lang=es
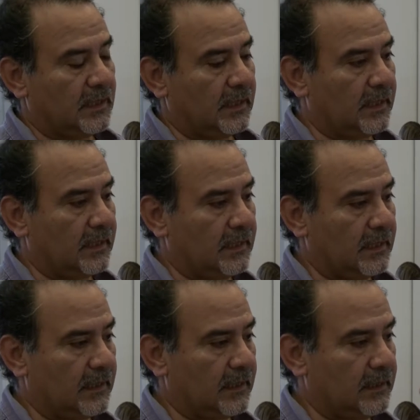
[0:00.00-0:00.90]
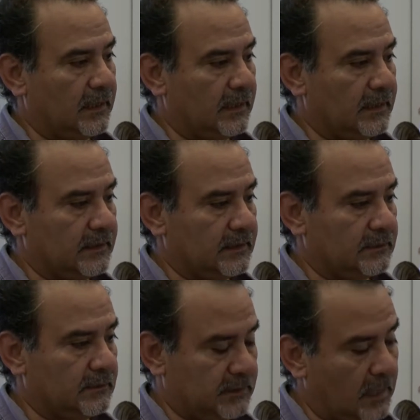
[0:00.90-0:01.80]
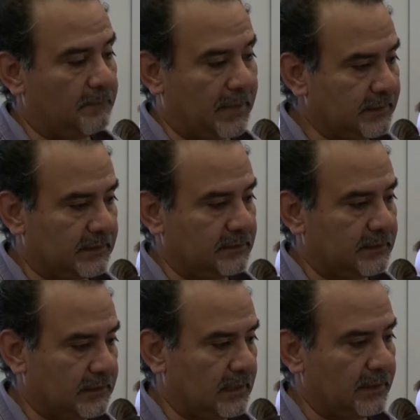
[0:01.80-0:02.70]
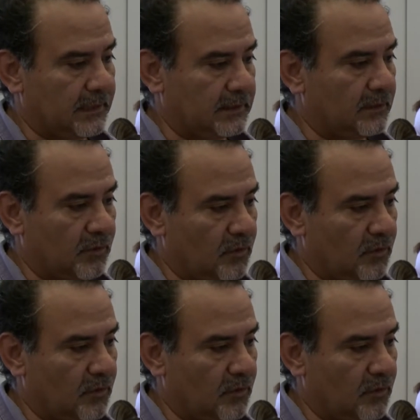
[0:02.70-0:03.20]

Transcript: eh, en el que, aparte de llevarse la vida de tantos